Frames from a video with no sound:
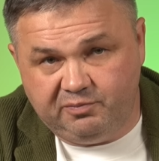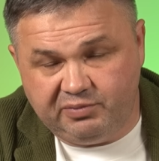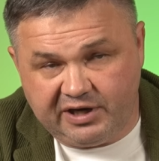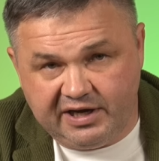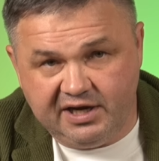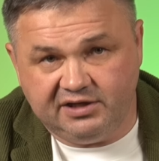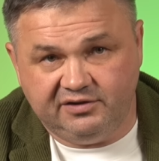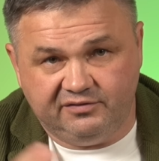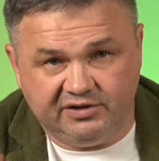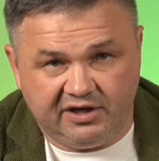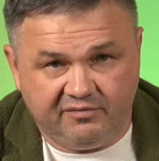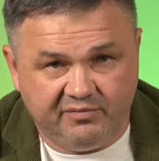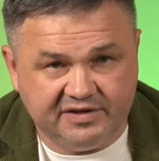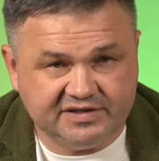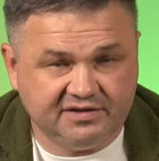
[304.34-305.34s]
проектов, как
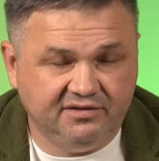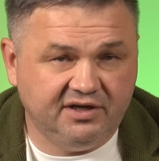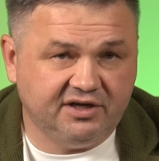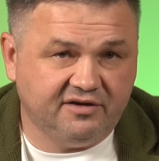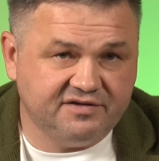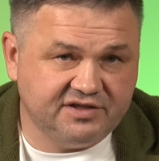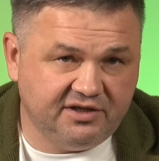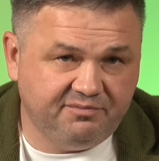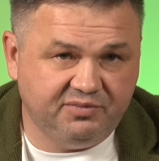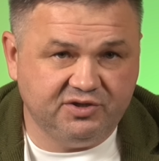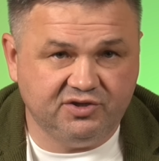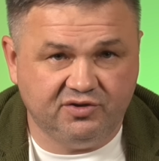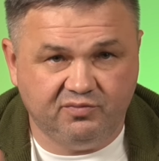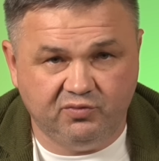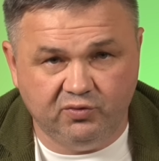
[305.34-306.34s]
в Москве, как в
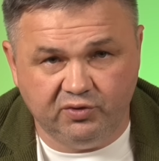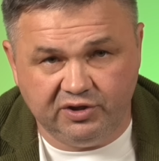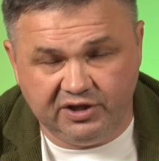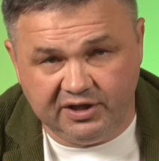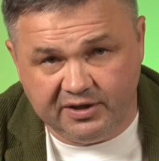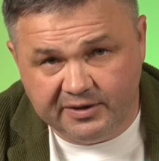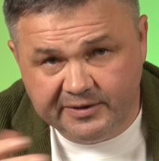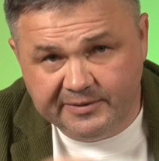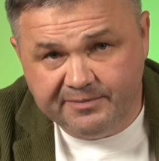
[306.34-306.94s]
Санкт-Петербурге,